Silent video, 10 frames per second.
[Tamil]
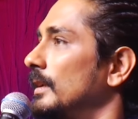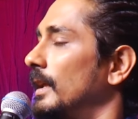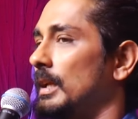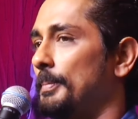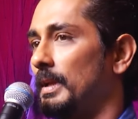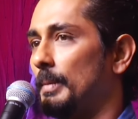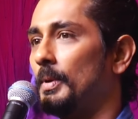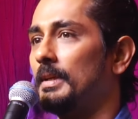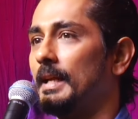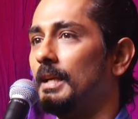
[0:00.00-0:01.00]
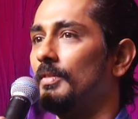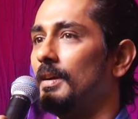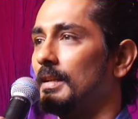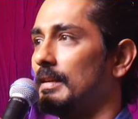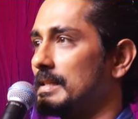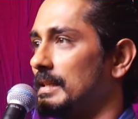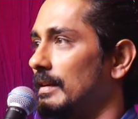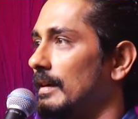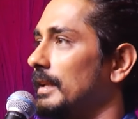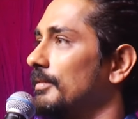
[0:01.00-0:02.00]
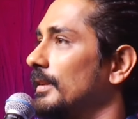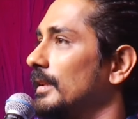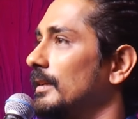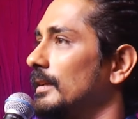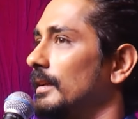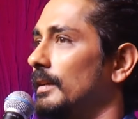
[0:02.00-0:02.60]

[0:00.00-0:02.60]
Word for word: நிறைய பேர் இப்போ டிக்கெட் வாங்குகிற ரசிகர்களே வந்து